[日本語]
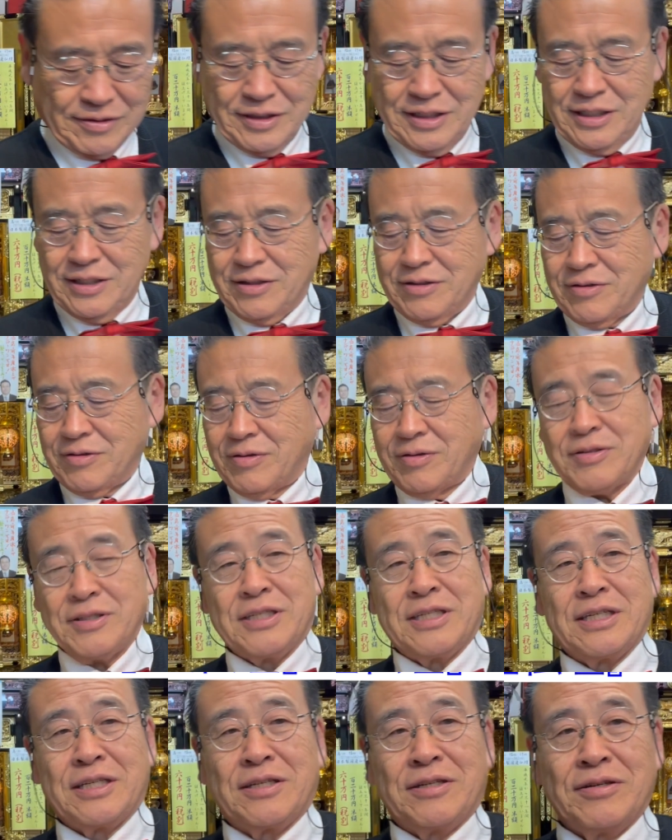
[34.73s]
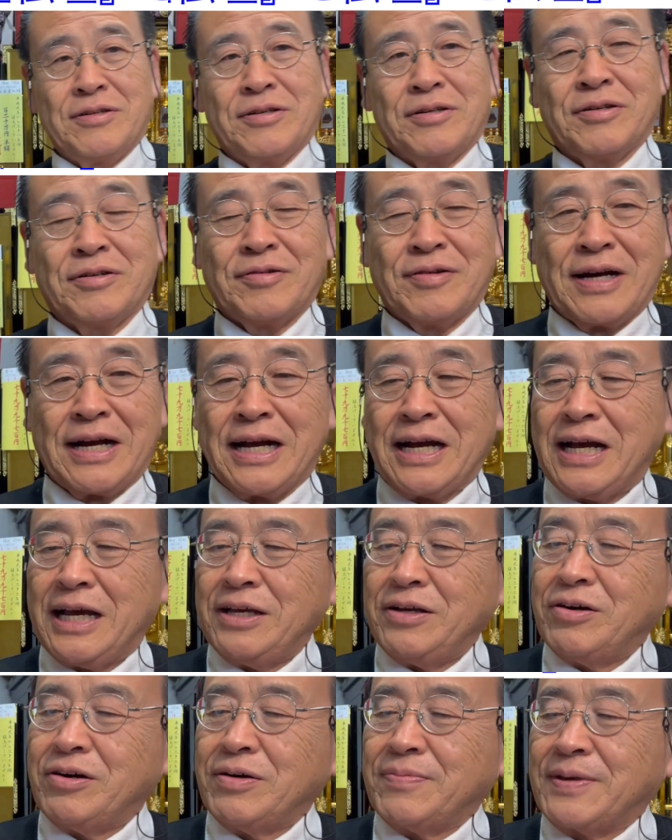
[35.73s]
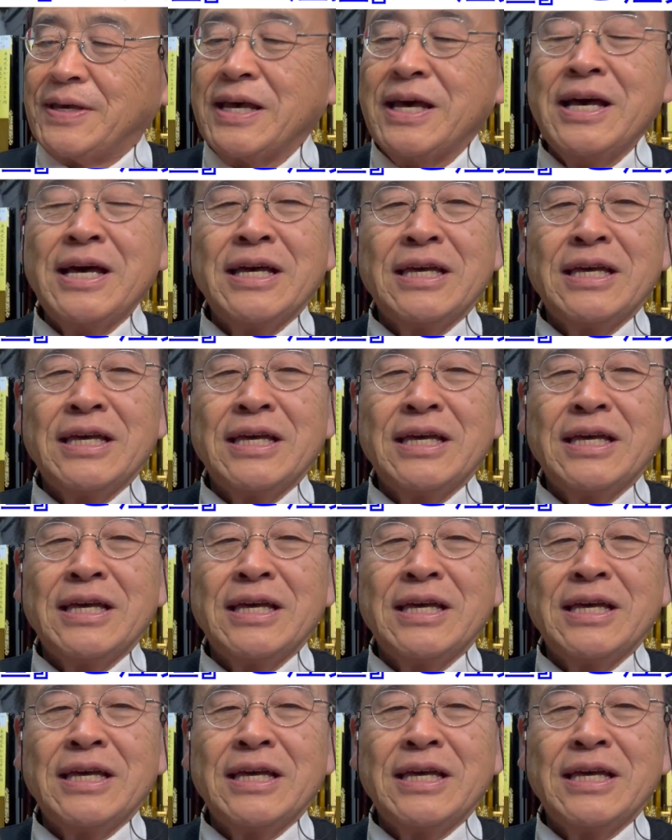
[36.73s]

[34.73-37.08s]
25日、今日は火曜日、